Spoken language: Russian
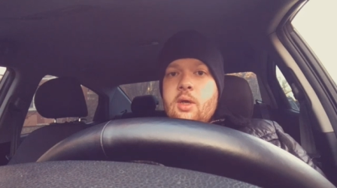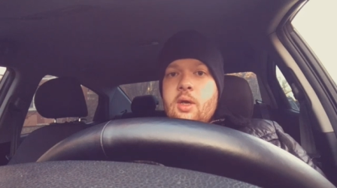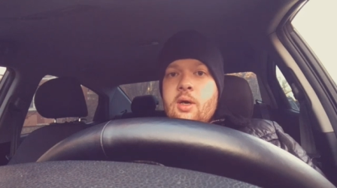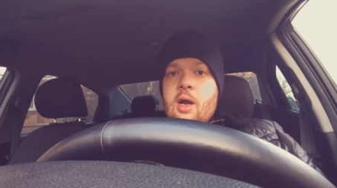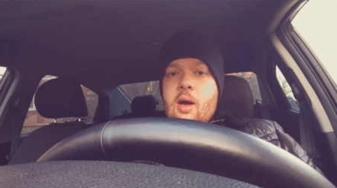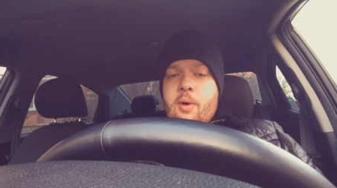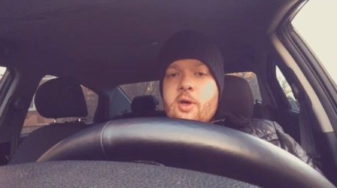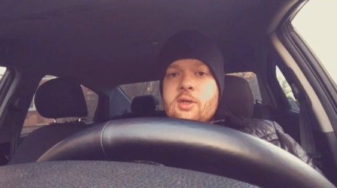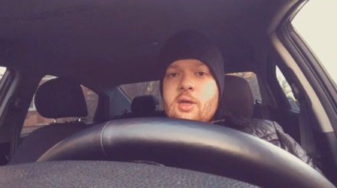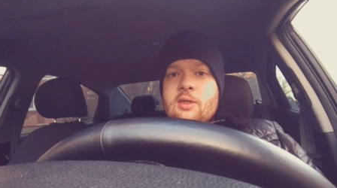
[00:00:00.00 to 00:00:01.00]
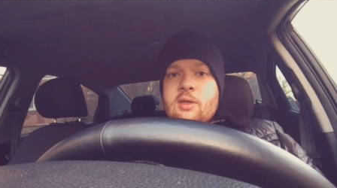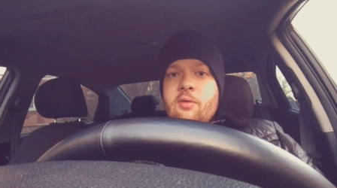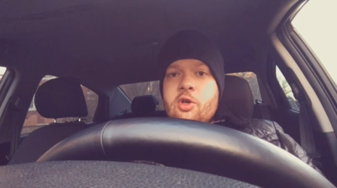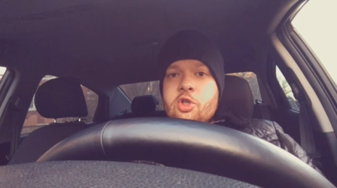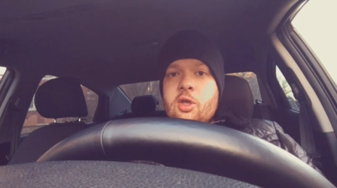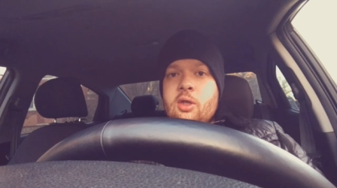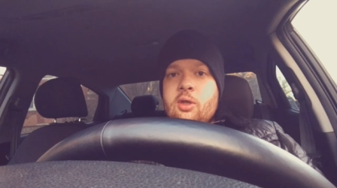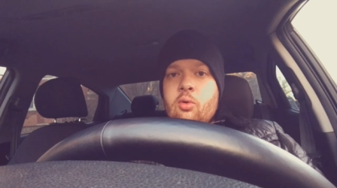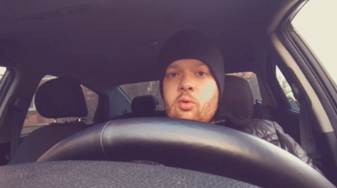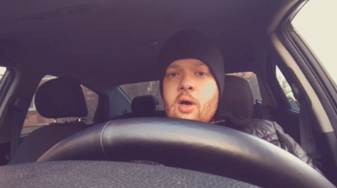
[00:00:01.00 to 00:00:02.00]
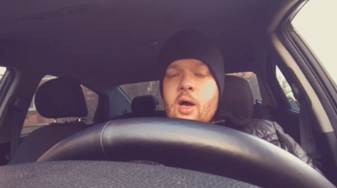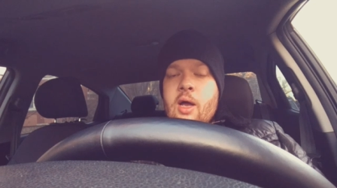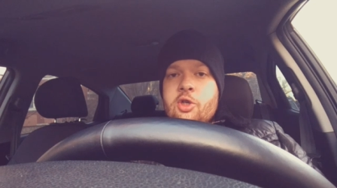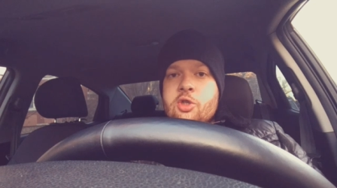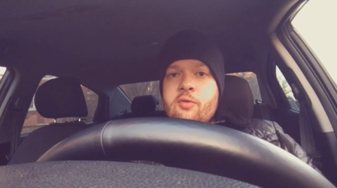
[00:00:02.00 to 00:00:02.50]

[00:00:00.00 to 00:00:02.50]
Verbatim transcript: И игра пошла совершенно другая.